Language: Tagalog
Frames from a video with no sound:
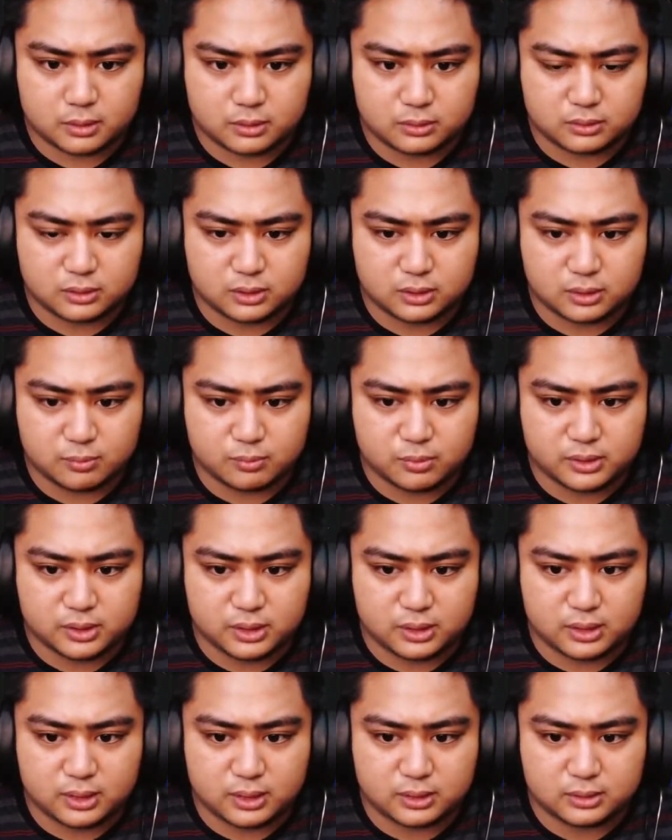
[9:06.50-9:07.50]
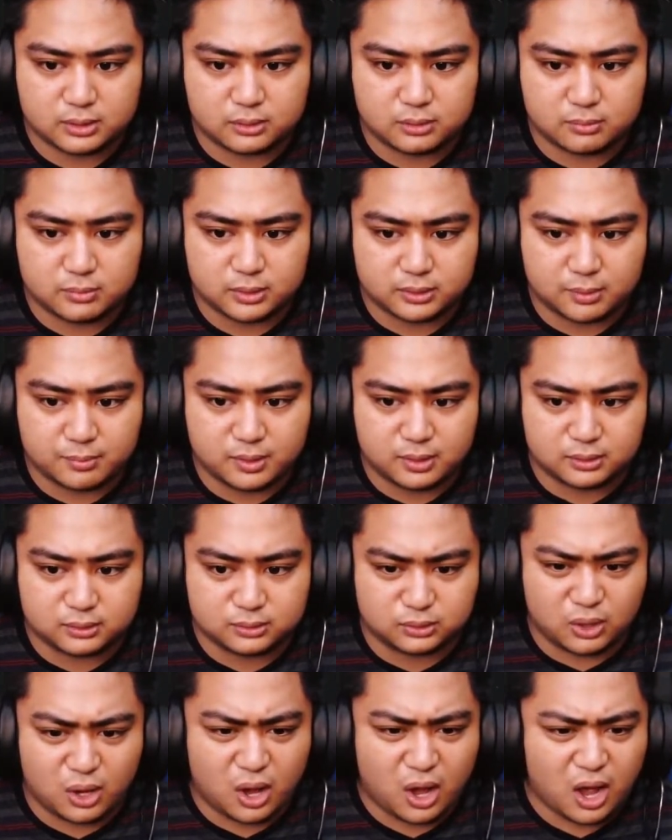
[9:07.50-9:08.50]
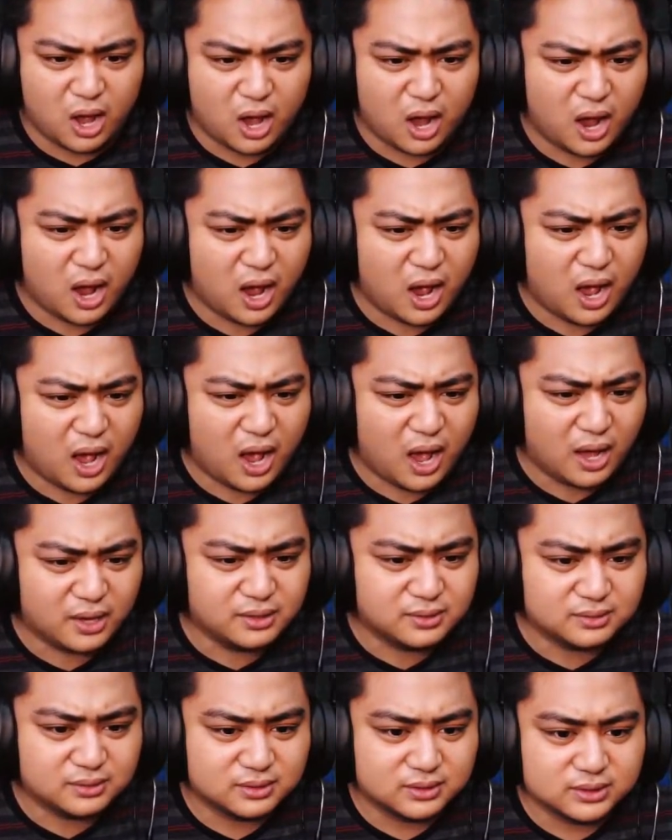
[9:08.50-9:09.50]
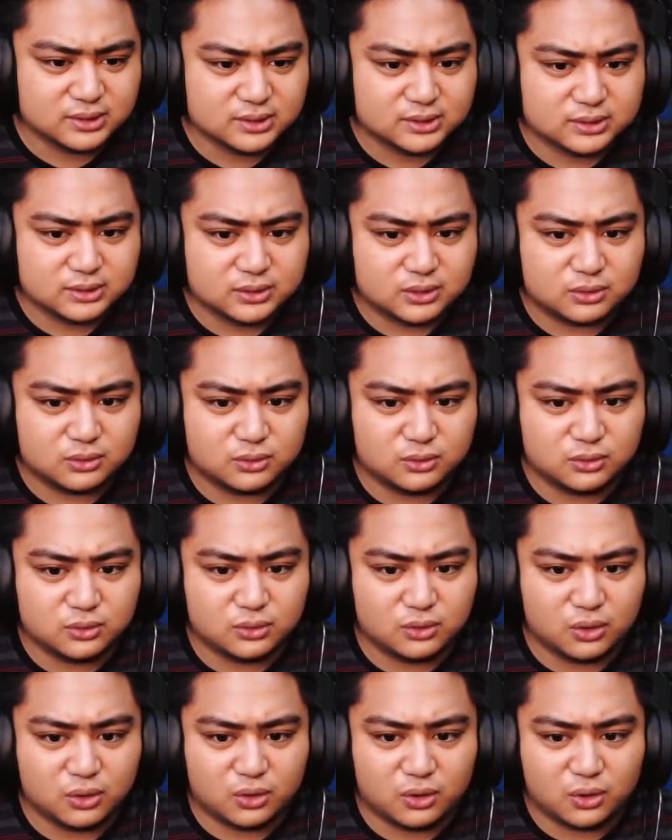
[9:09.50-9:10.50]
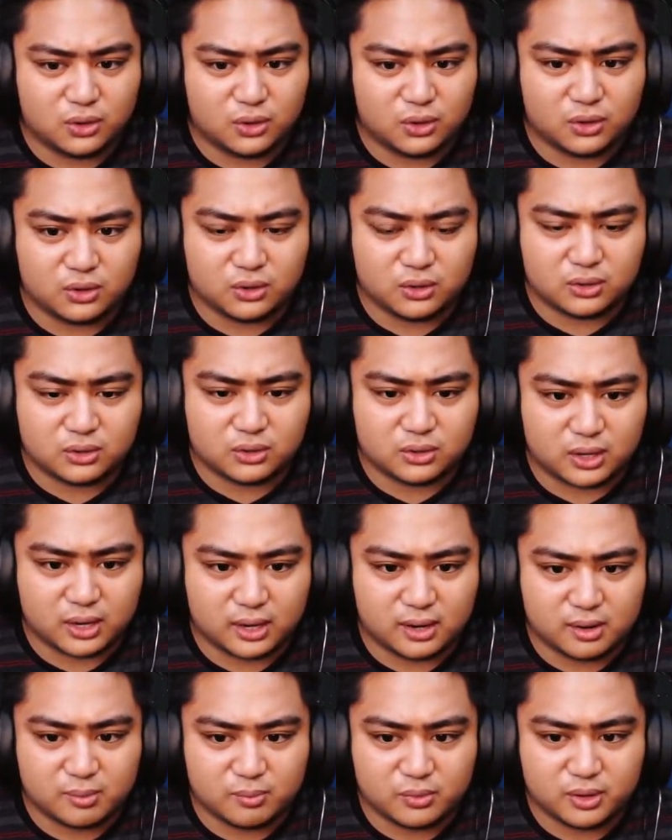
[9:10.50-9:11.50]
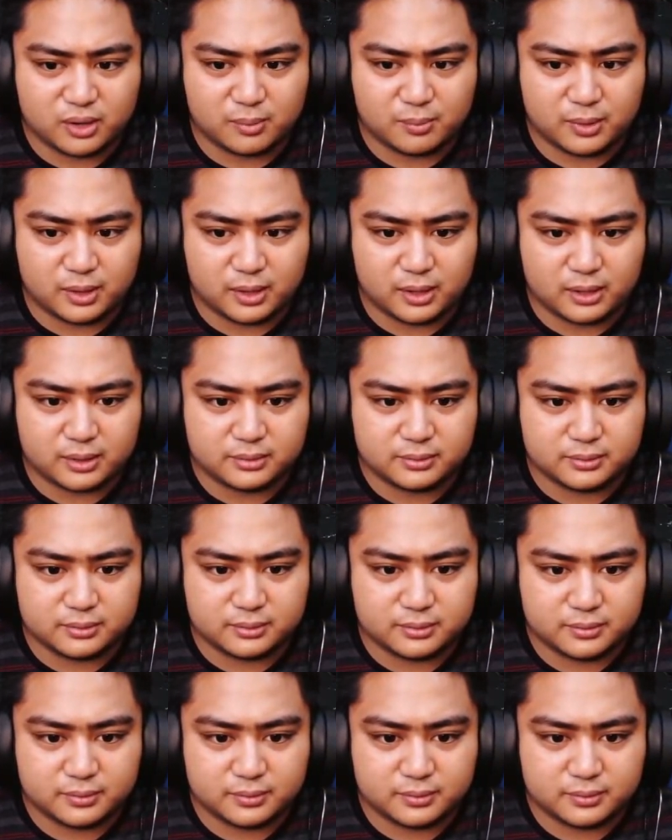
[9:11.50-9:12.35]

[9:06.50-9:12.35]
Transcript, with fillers: Ito, tatakbo na lang natin itong matabang. Ay! Ulol! Kala mo naman.